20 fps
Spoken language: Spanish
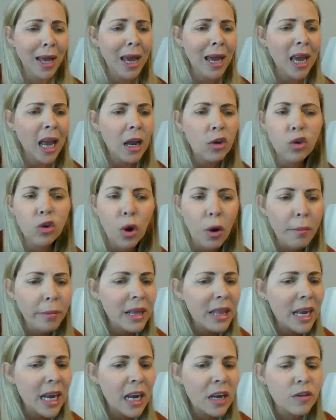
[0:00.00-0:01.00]
En el
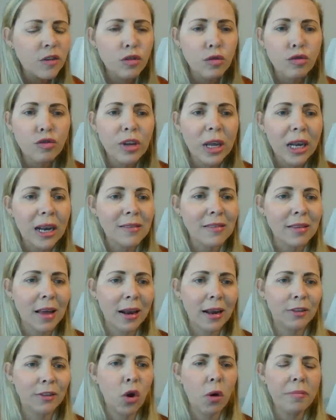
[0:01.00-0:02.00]
nombre de Jesús de
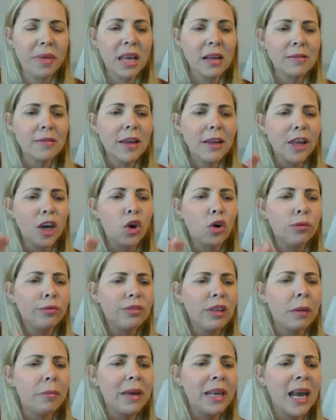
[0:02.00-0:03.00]
Nazaret, comienza a
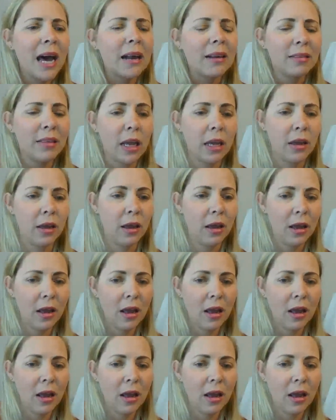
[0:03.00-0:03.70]
descontaminarte.